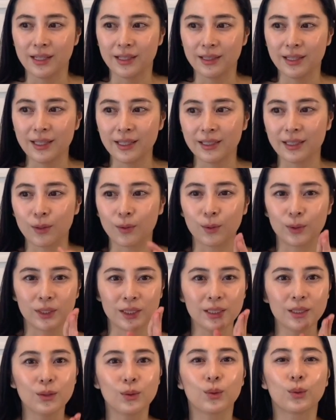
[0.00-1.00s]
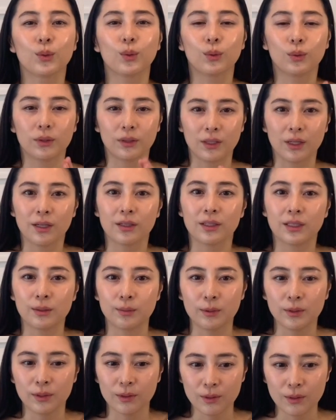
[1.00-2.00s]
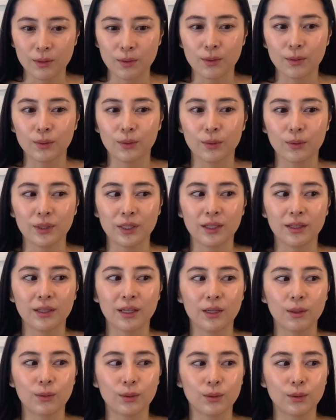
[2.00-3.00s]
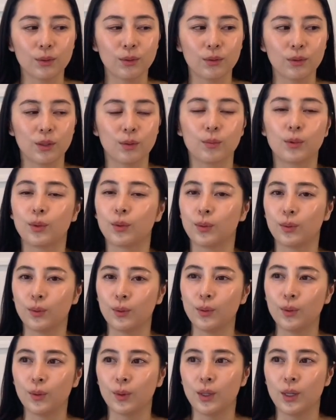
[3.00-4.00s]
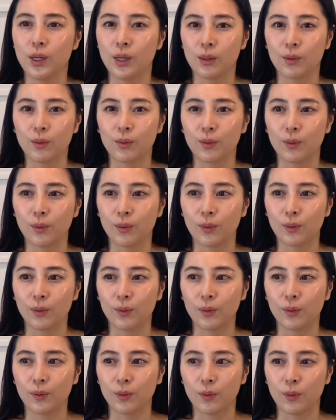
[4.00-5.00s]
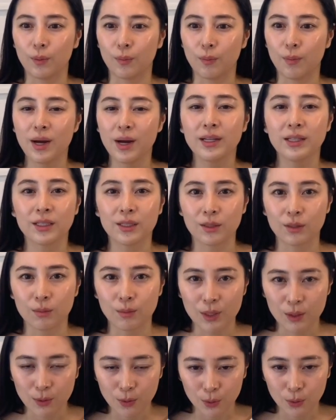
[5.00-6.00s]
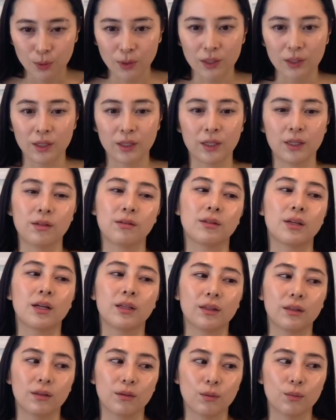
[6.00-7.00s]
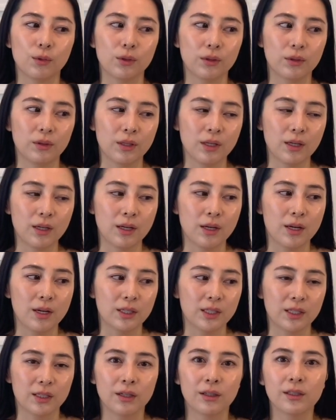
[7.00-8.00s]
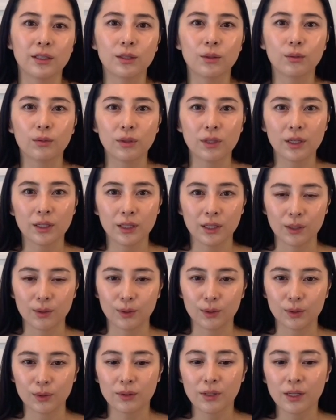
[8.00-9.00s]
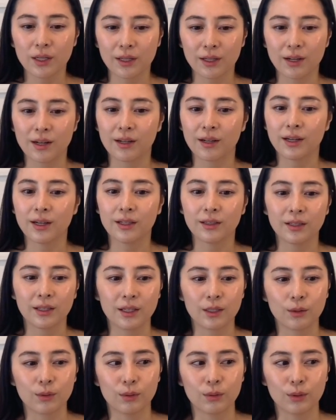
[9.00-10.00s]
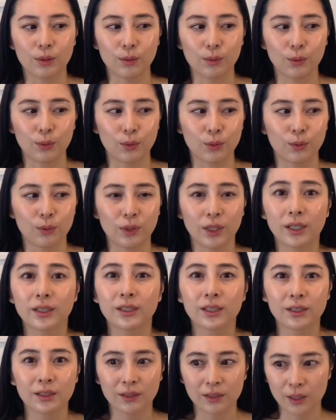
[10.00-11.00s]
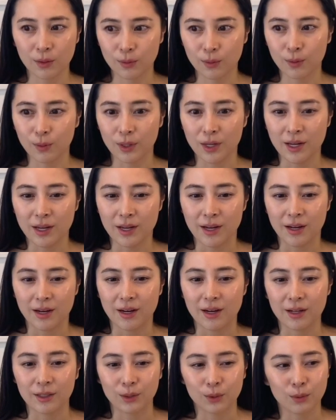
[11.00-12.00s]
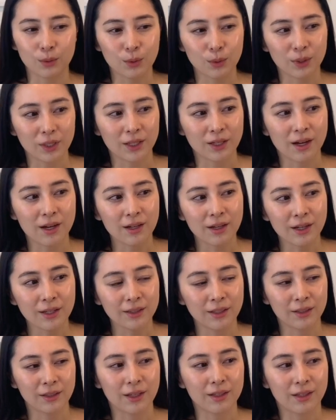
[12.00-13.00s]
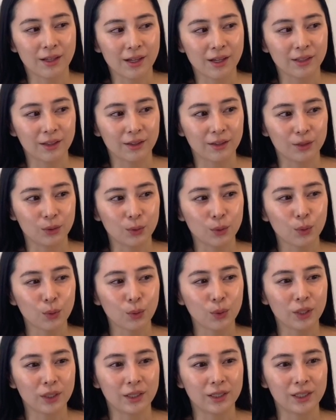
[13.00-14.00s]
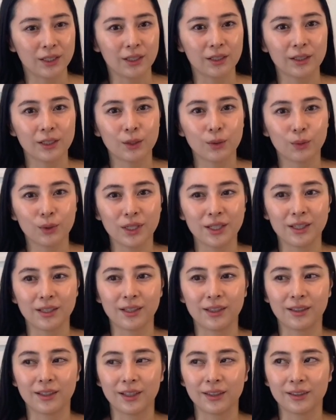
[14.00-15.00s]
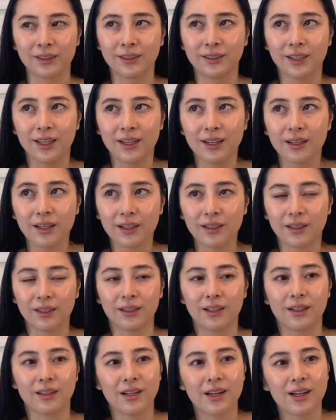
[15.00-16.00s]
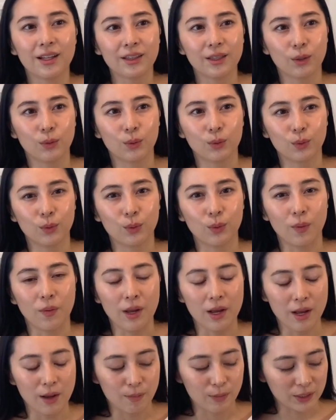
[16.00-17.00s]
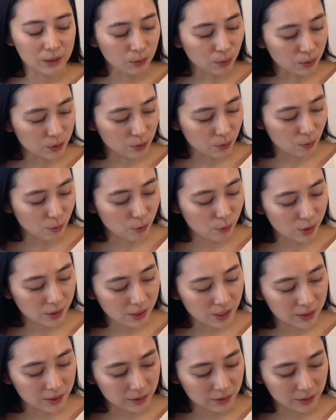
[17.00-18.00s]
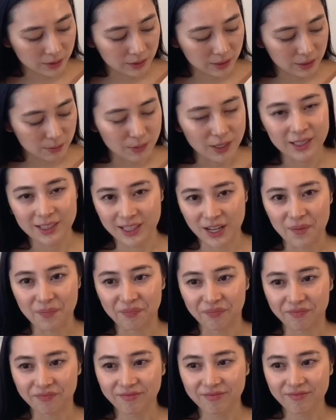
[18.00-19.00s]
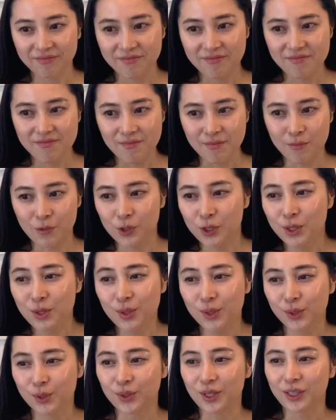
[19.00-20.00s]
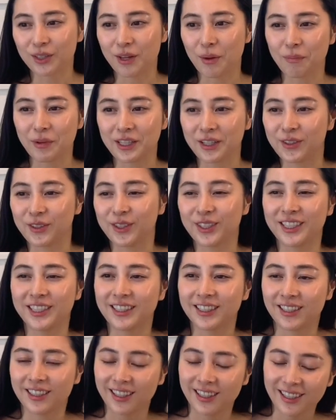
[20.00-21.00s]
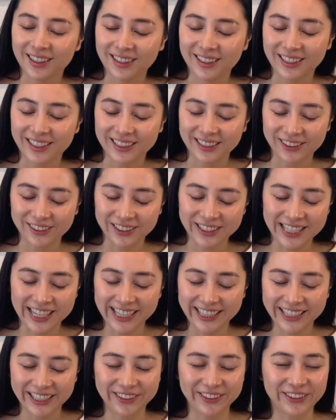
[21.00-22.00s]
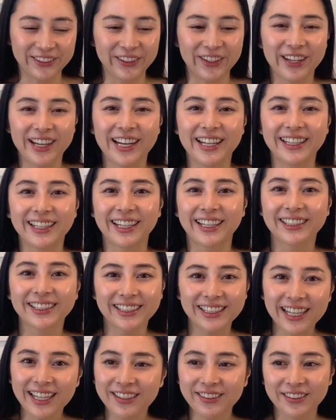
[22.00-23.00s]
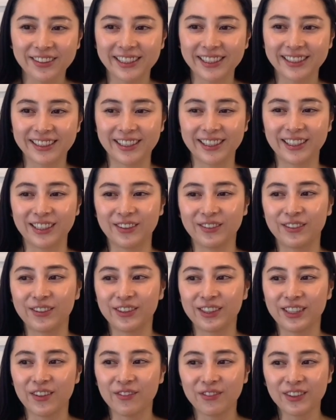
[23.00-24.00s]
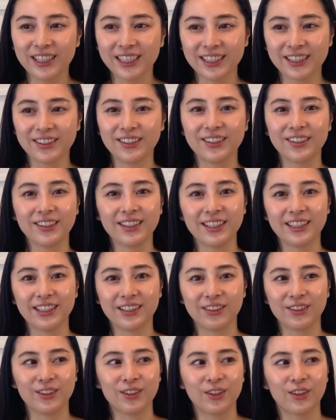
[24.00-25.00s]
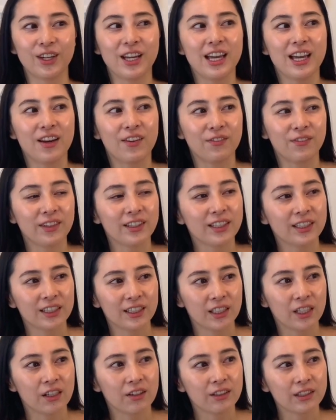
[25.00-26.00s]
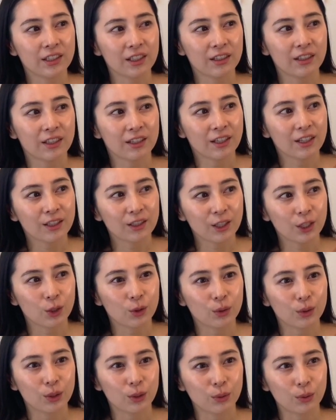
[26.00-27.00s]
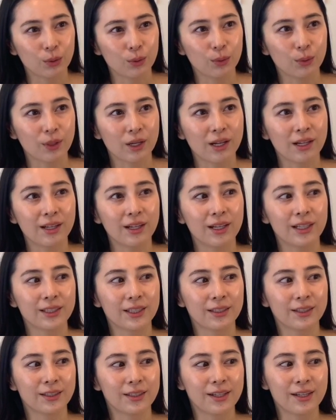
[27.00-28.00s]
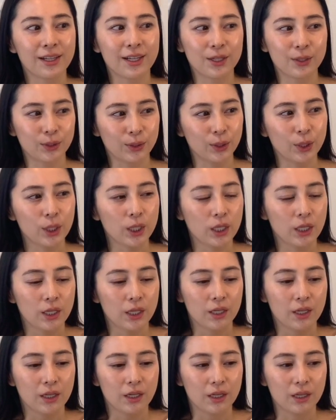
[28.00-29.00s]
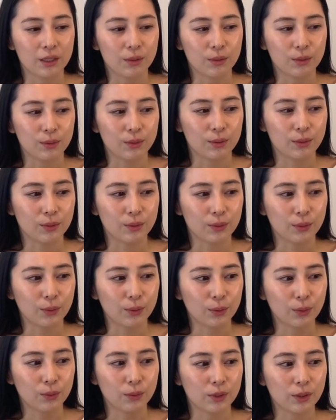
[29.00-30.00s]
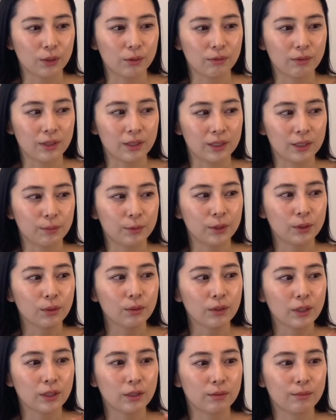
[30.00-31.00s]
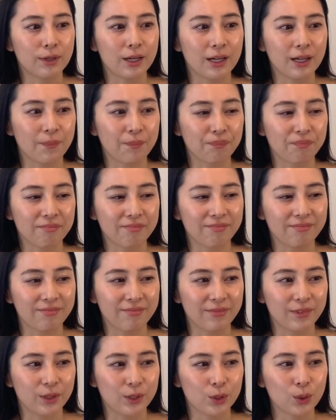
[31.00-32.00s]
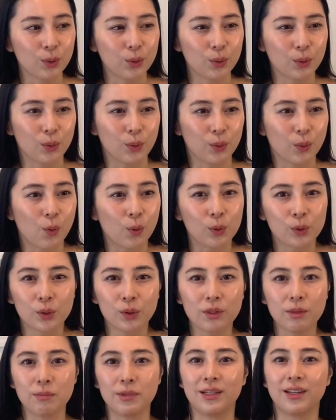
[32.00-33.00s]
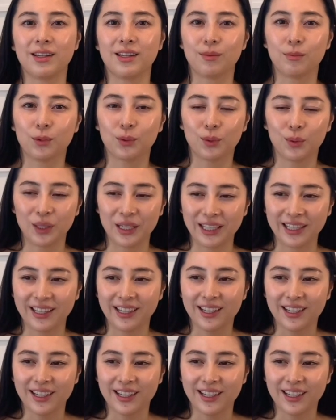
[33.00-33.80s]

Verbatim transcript: 何かこう芯の通った自分の本当にやりたいことっていうものをこう前に進めることができるなと思って、幸せの定義を常に考えていくっていうことの大切さを、あその時考えてたな、その時に幸せの定義に助けられてたなってことを、まあ、少し思い出しました。もちろんその後やっぱり苦しいな、悩んだりするなってことたくさんあるんですけれども、やっぱりそういう時にふとやっぱり幸せってなんだろうってことを考えさせられる、あのー、ことっていうのは自分にとってのまあちょっとお薬みたいなもので